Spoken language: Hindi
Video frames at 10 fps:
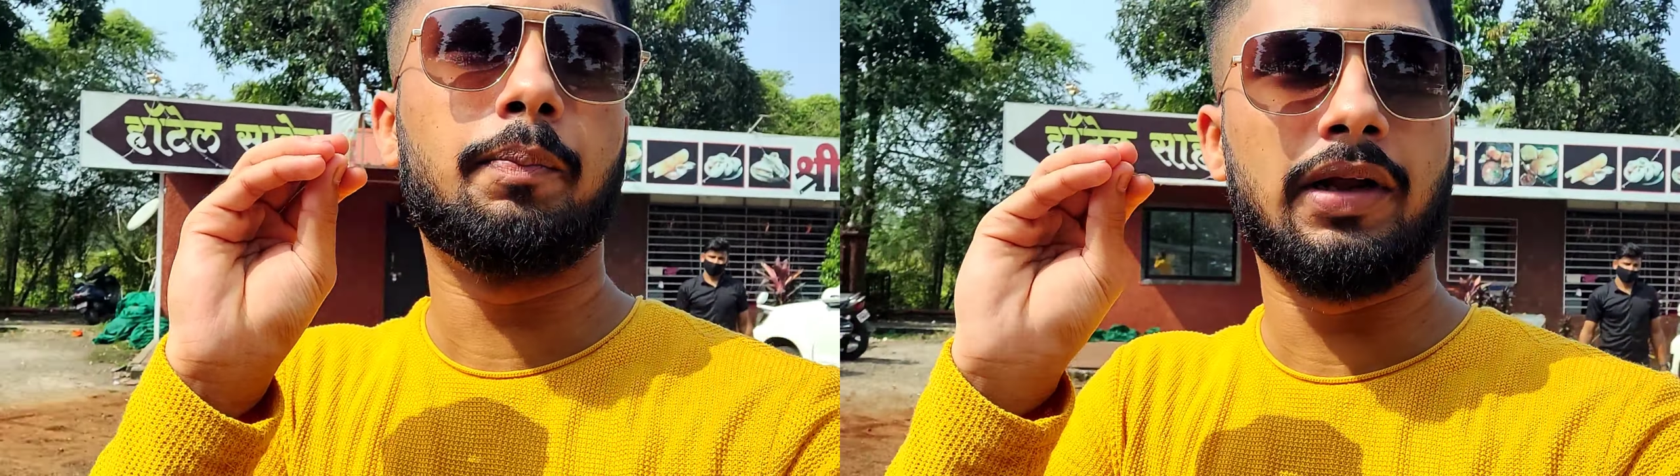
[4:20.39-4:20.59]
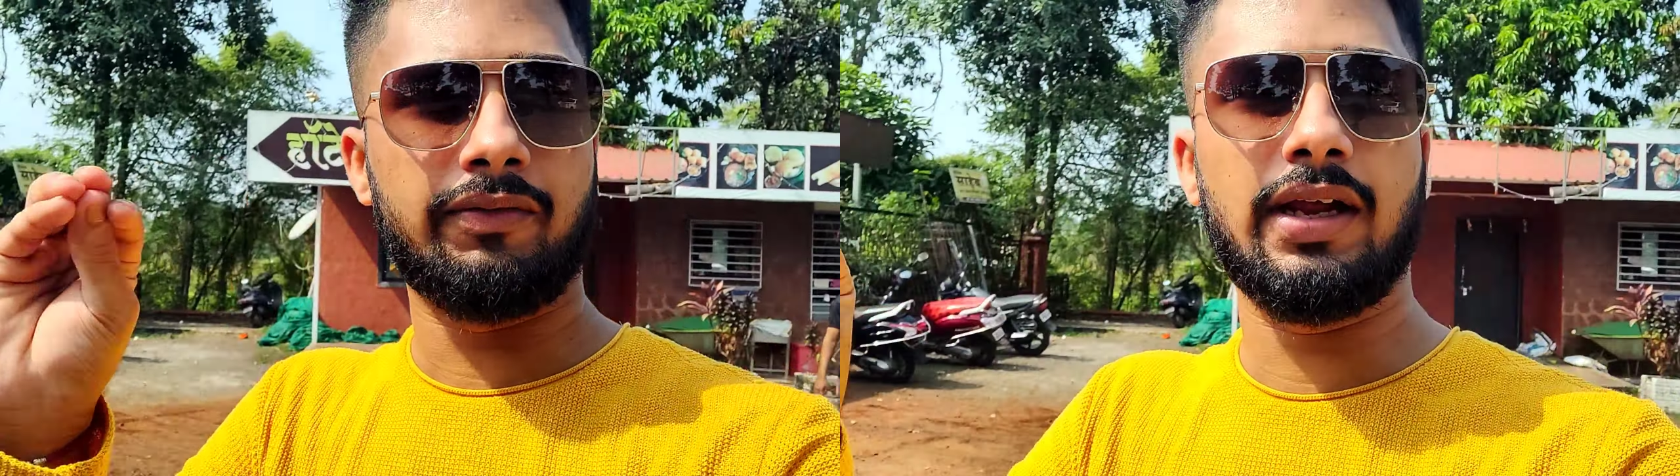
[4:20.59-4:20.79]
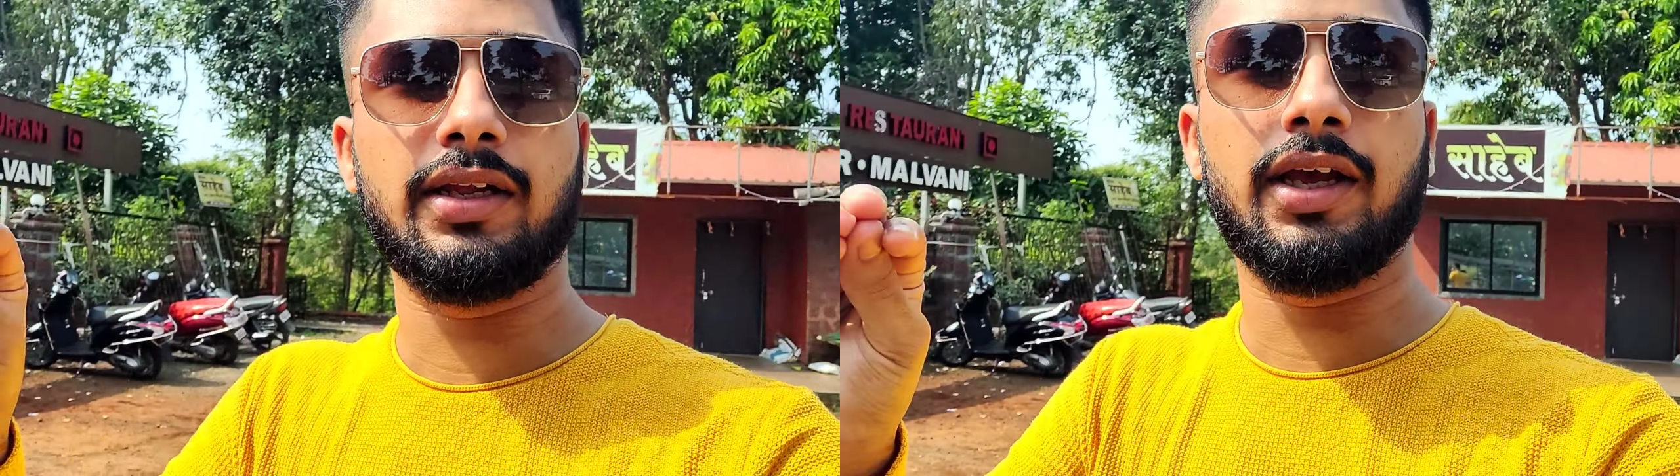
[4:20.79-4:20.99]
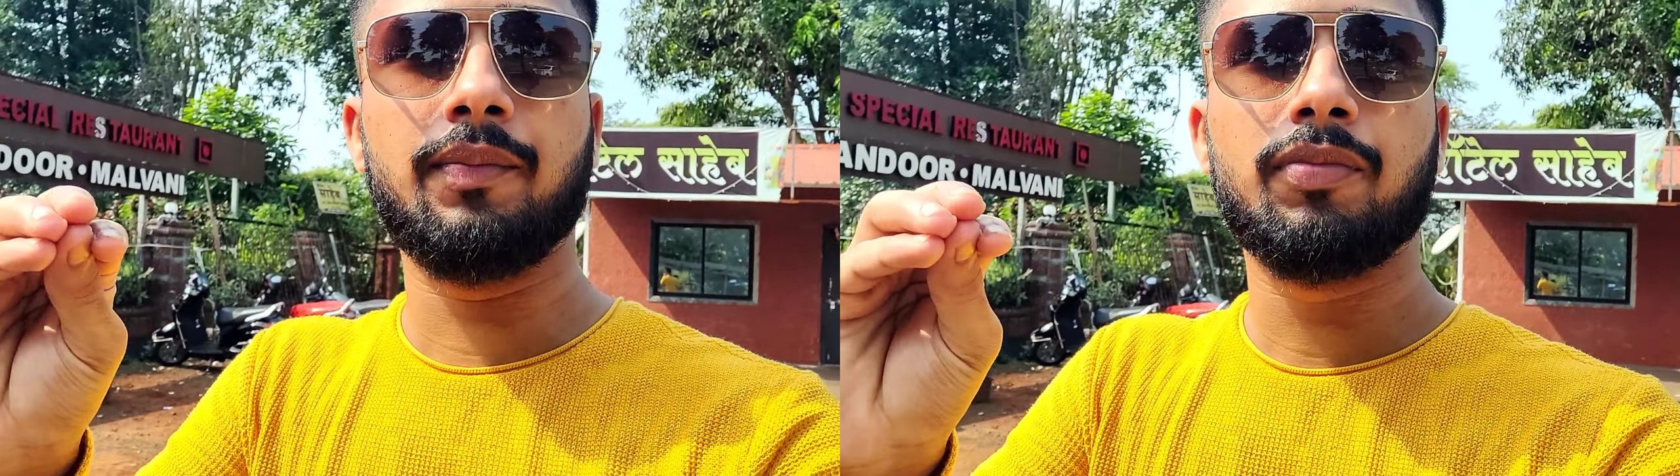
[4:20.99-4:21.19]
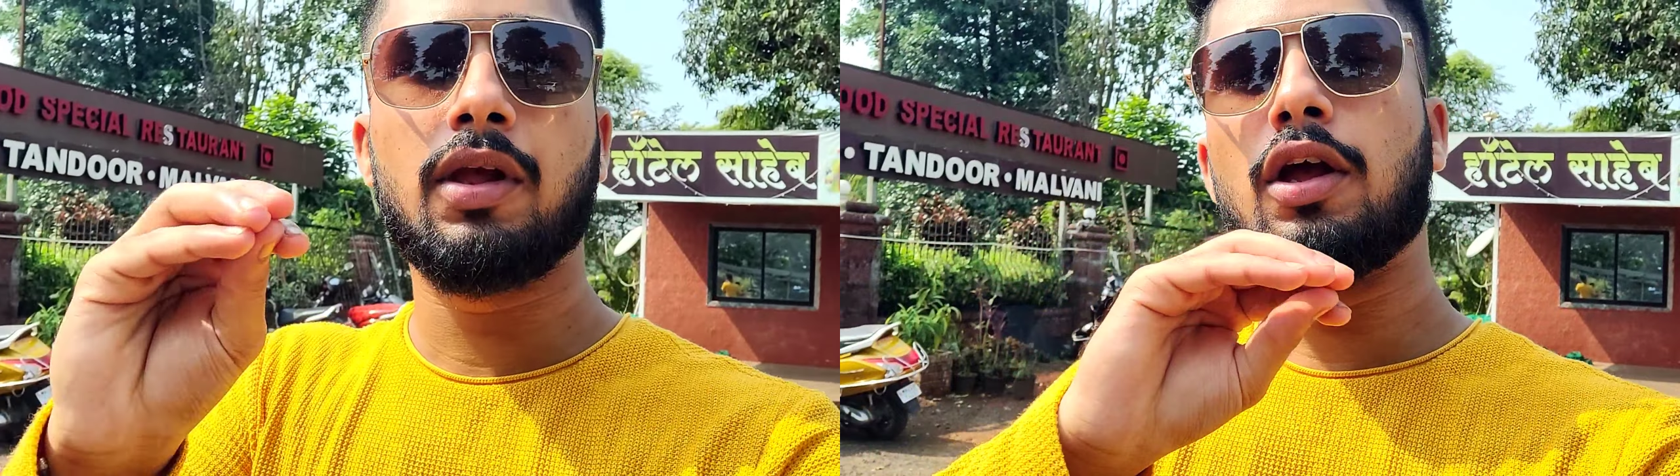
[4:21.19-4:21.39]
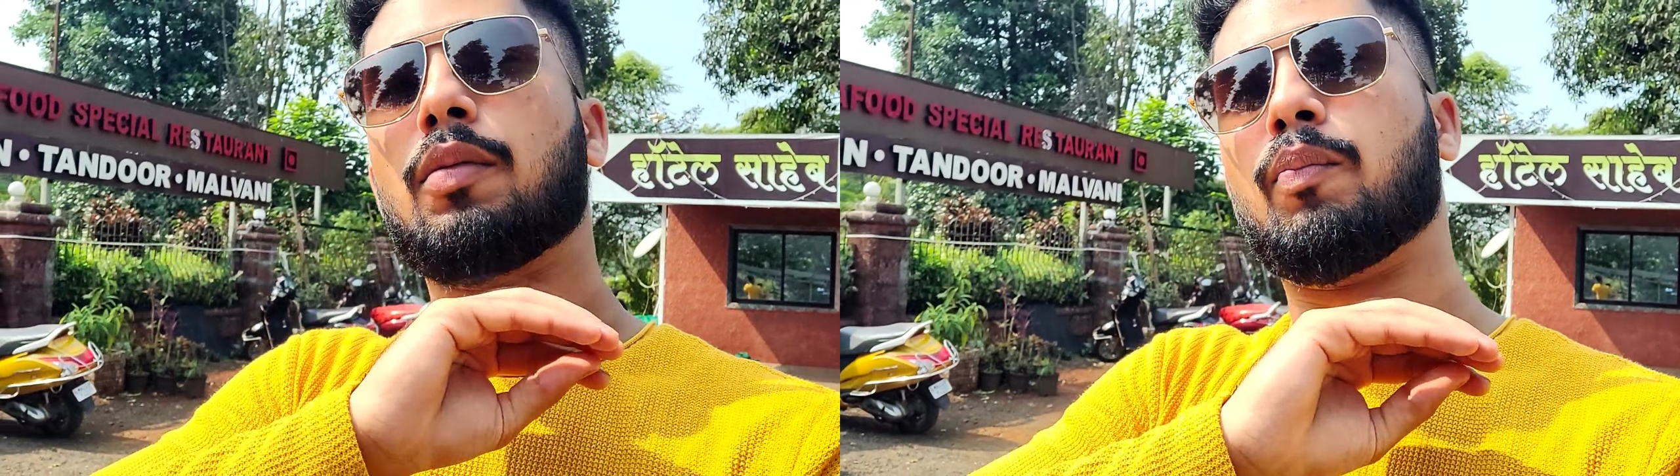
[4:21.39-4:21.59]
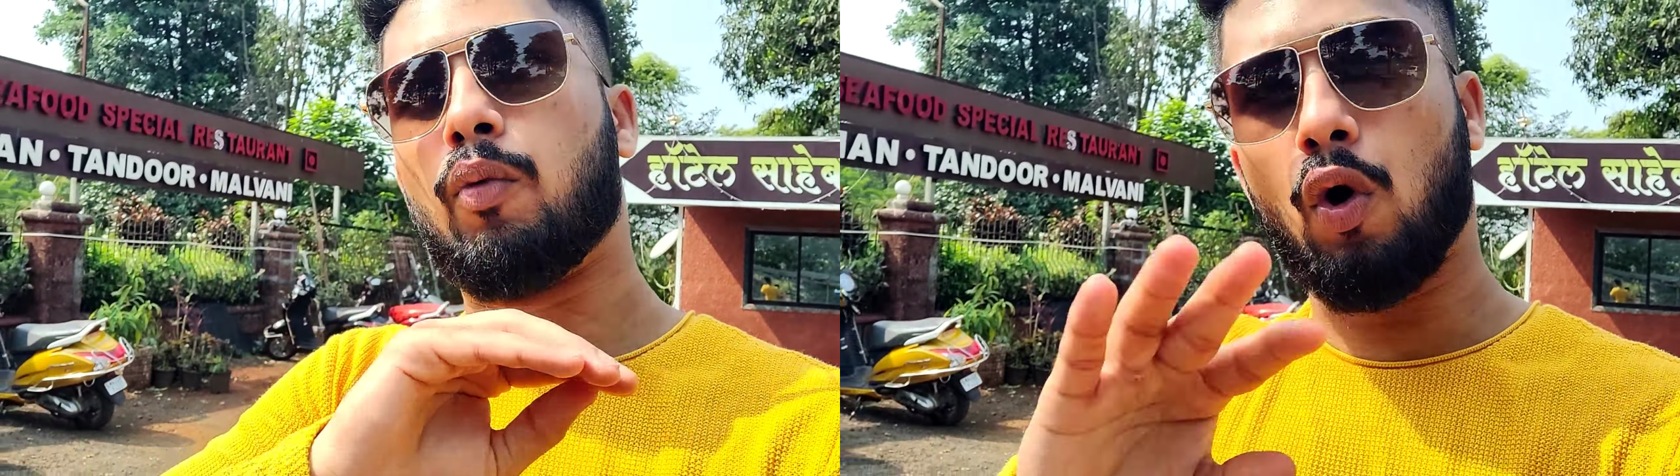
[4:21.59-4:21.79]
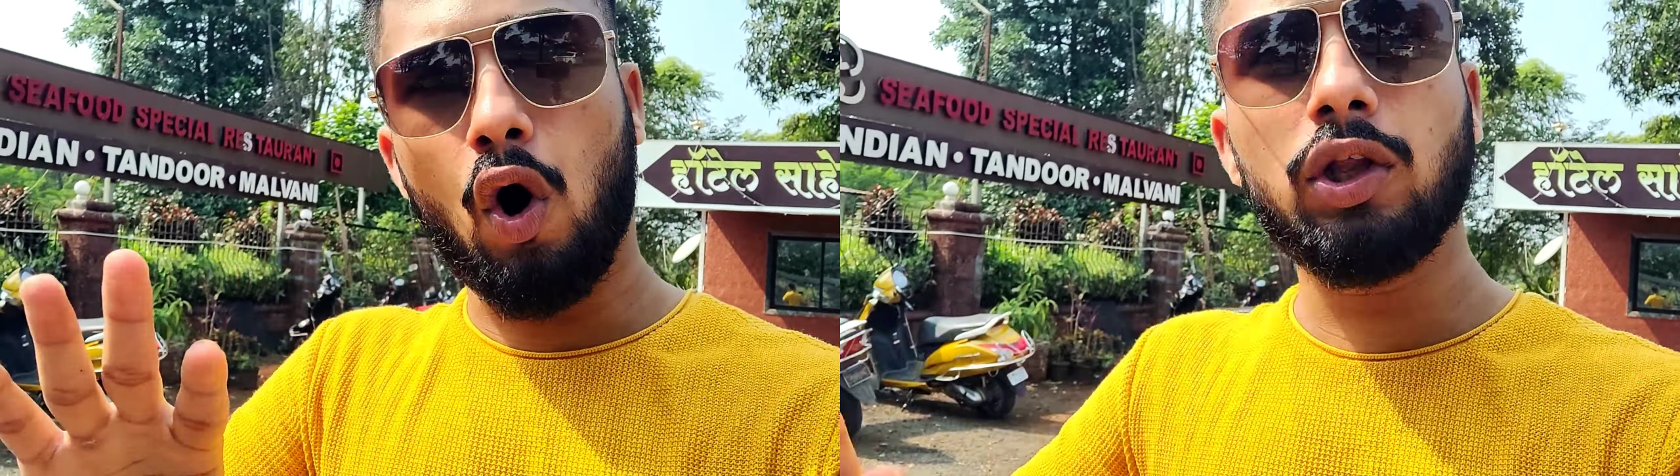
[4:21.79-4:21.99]
पनवेल के
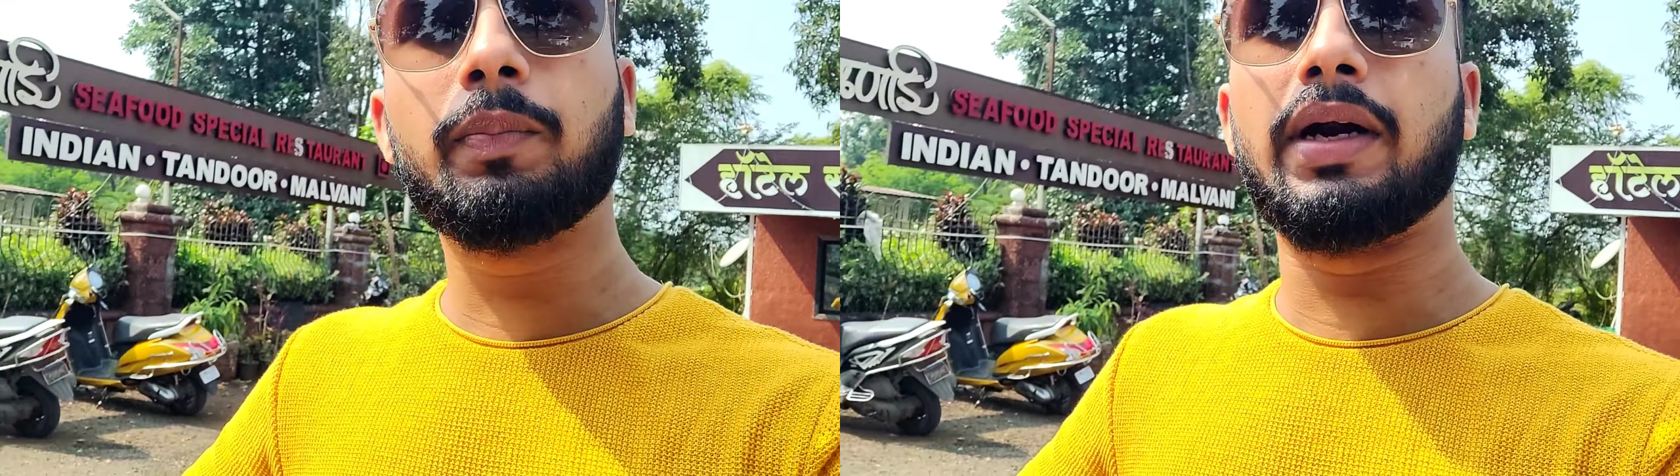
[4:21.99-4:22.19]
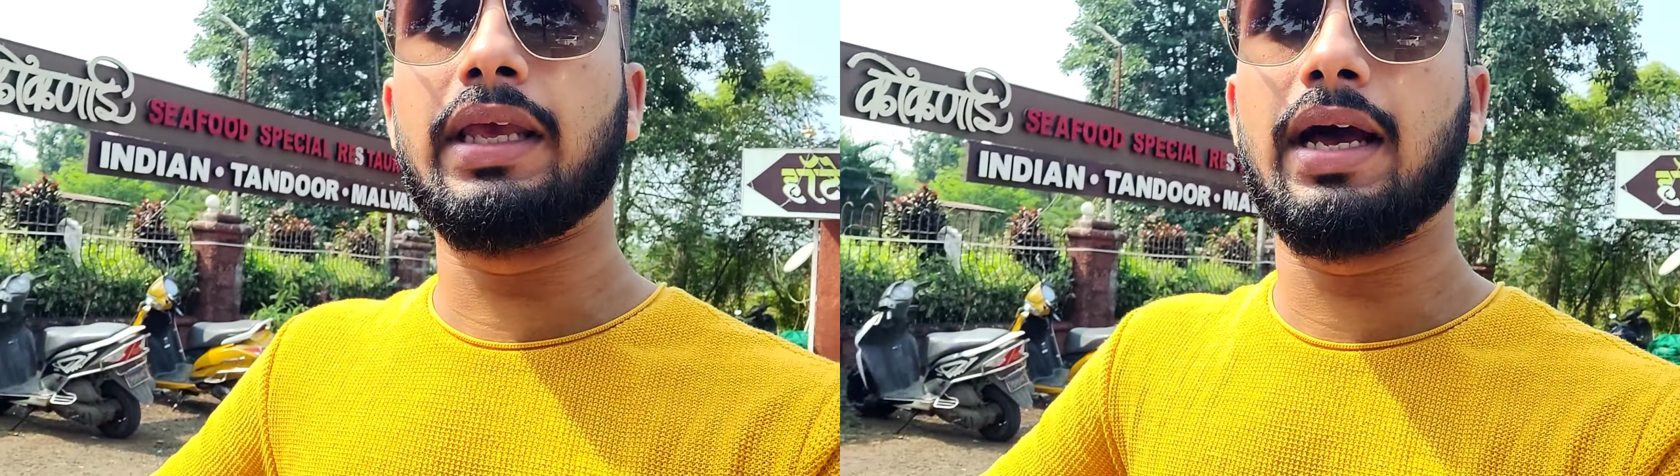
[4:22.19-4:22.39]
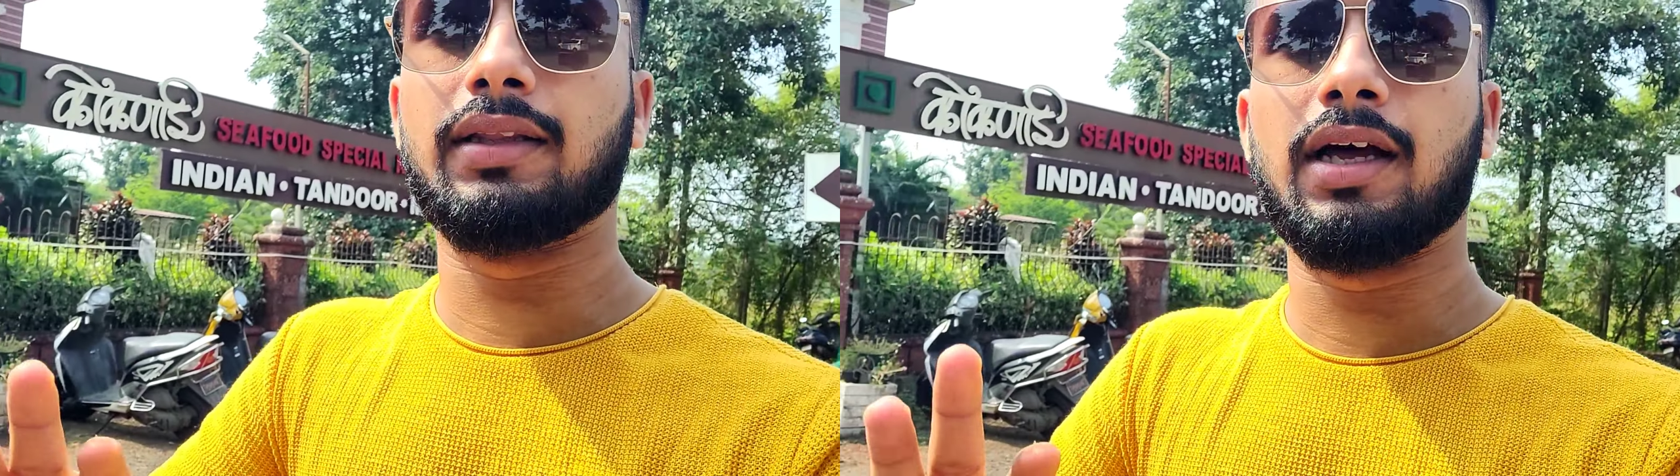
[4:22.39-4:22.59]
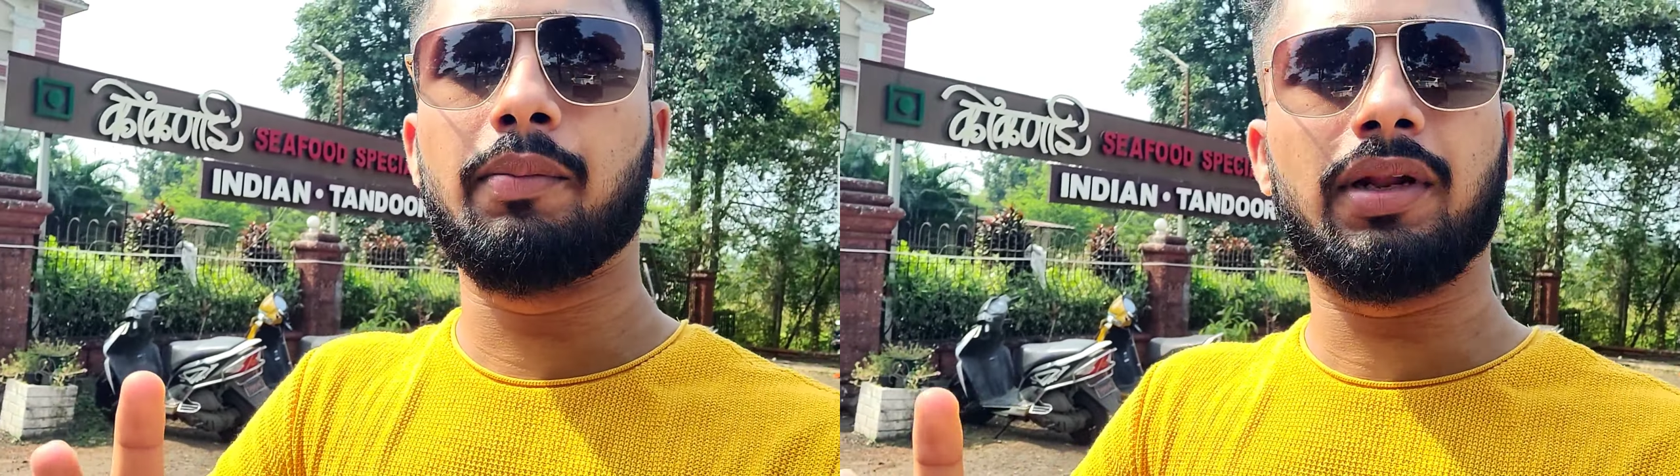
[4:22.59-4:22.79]
बहुत बढ़िया था